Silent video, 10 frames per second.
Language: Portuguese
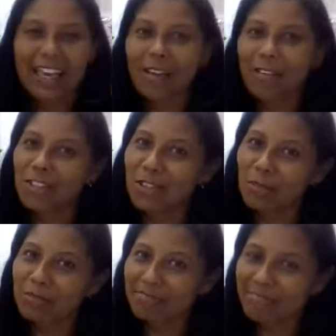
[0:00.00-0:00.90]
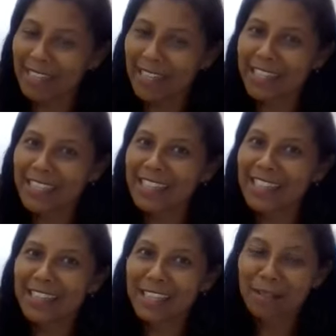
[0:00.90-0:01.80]
eu estou aí
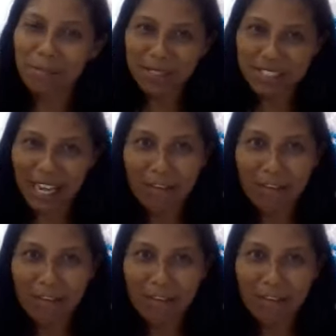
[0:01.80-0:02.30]
tentando buscar